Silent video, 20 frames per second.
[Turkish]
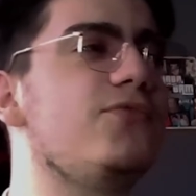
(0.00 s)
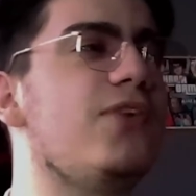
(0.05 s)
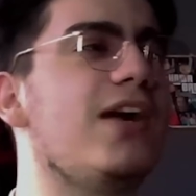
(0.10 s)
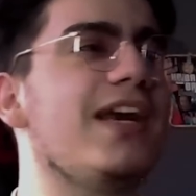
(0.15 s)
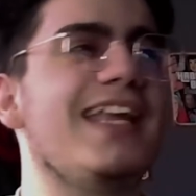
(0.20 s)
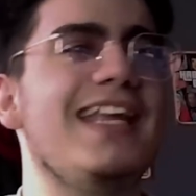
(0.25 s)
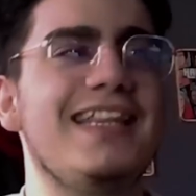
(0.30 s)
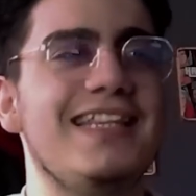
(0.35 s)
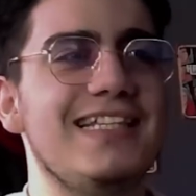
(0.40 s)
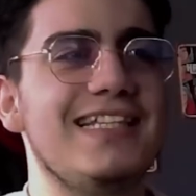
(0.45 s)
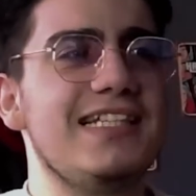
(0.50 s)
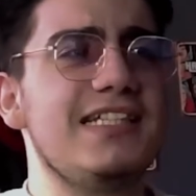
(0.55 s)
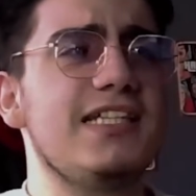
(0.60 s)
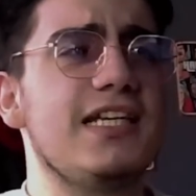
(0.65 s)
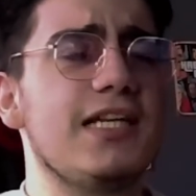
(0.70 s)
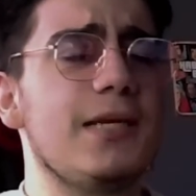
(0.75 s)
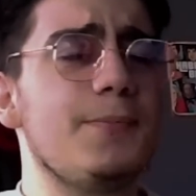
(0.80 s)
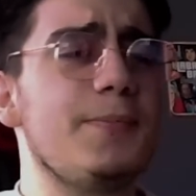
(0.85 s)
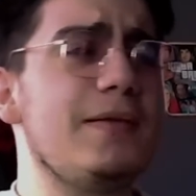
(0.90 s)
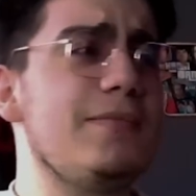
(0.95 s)
fark ettiğiniz
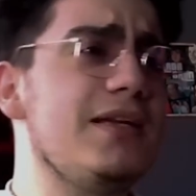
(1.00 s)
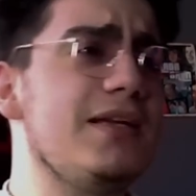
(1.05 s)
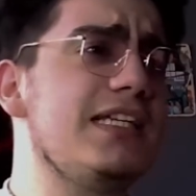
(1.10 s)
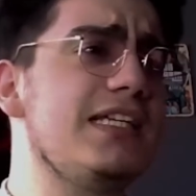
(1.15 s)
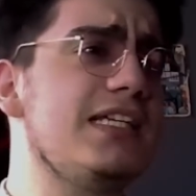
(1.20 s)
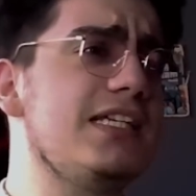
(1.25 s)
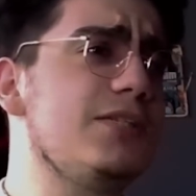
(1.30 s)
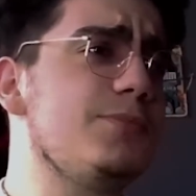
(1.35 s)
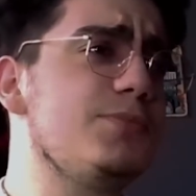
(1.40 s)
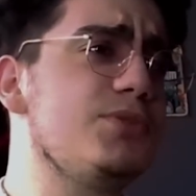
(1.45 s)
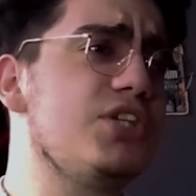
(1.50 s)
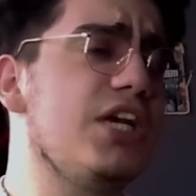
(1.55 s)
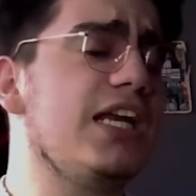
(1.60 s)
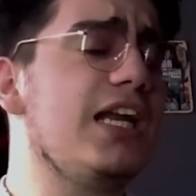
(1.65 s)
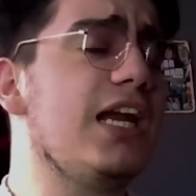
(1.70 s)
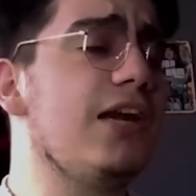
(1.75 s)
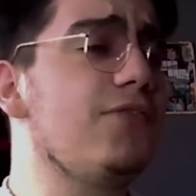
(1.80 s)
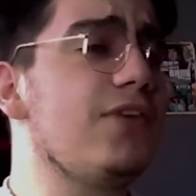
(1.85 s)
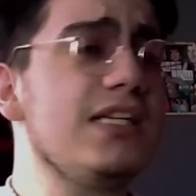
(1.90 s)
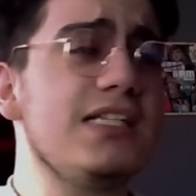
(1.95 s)
ya da bilmediğiniz bir
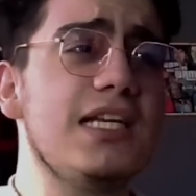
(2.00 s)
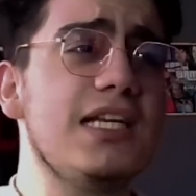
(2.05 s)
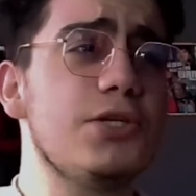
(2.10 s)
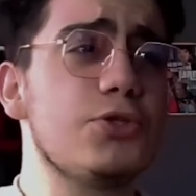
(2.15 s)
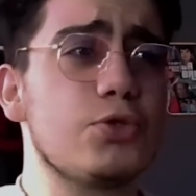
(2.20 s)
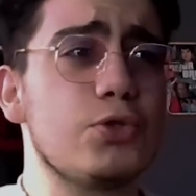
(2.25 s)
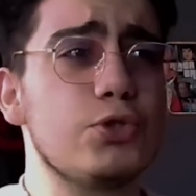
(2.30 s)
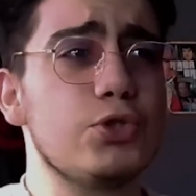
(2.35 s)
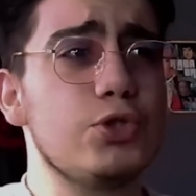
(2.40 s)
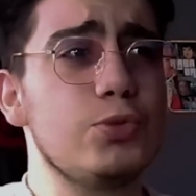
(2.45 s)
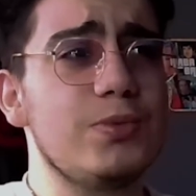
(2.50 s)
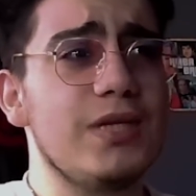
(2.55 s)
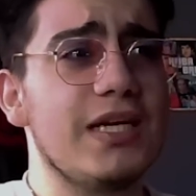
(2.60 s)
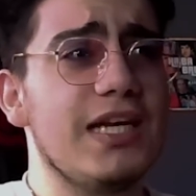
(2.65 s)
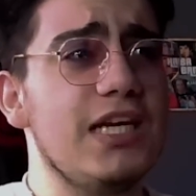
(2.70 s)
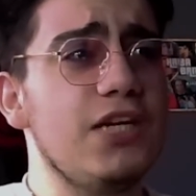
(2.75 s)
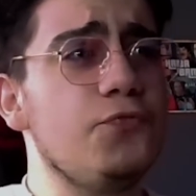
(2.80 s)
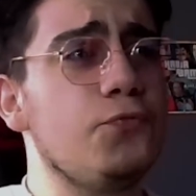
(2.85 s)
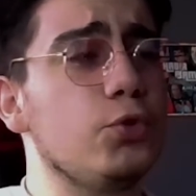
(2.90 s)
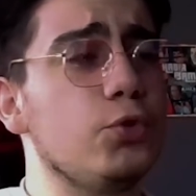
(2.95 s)
şeyler varsa Discord sunucuya
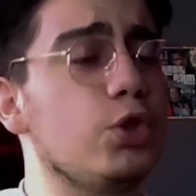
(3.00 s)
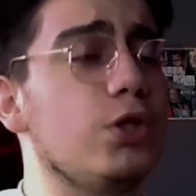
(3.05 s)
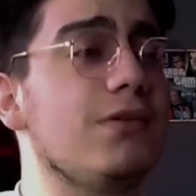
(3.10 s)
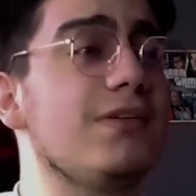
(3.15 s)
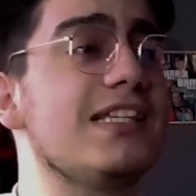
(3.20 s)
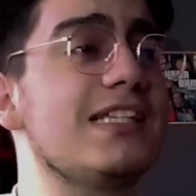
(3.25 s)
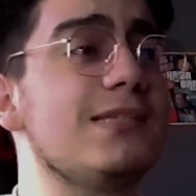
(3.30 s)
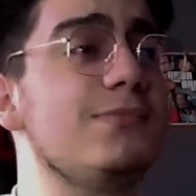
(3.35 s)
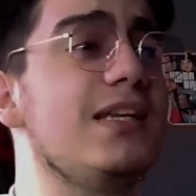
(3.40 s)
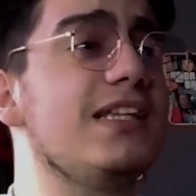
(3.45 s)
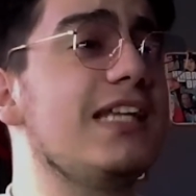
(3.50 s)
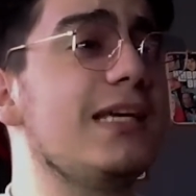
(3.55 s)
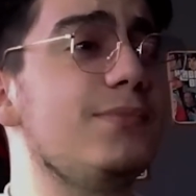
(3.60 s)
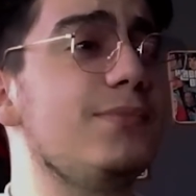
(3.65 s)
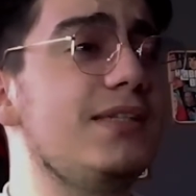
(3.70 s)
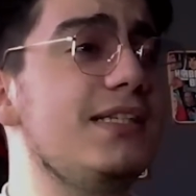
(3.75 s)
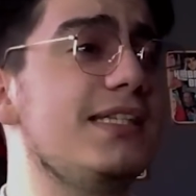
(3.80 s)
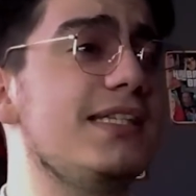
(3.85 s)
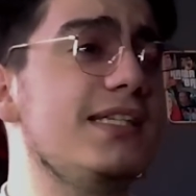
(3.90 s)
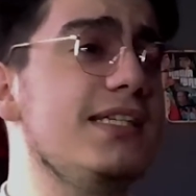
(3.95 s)
gelip fotoğraf kısmına
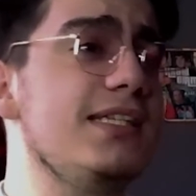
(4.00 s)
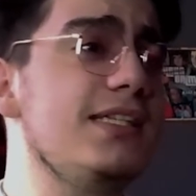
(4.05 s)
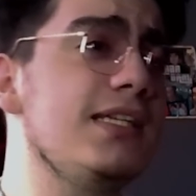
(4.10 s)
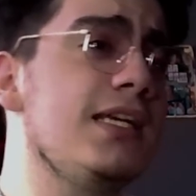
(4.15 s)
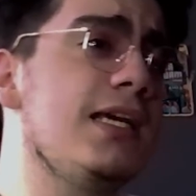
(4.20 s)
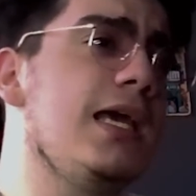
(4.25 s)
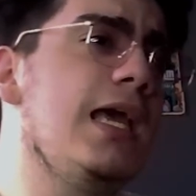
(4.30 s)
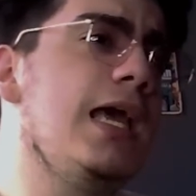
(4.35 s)
atabilirsiniz.